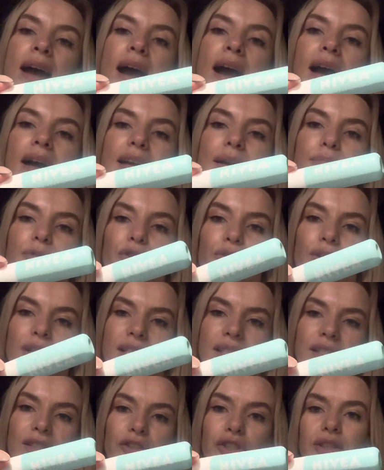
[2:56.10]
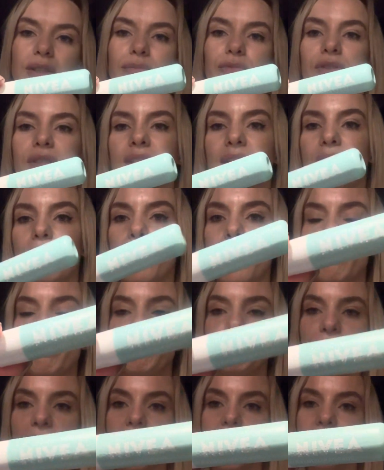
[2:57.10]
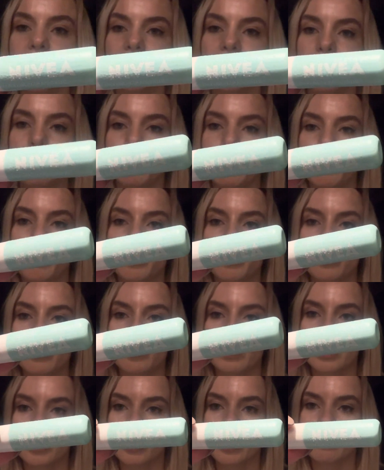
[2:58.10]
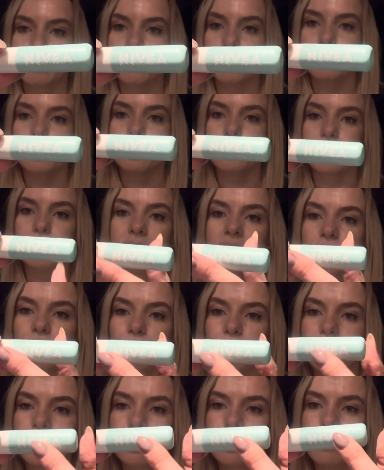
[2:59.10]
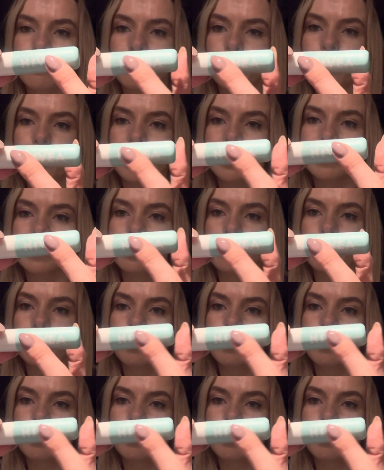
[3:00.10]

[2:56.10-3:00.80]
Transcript: a ja przy okazji gdzieś tam dostałam mm, i po prostu zaczęłam to stosować. Tu ma taką w ogóle taką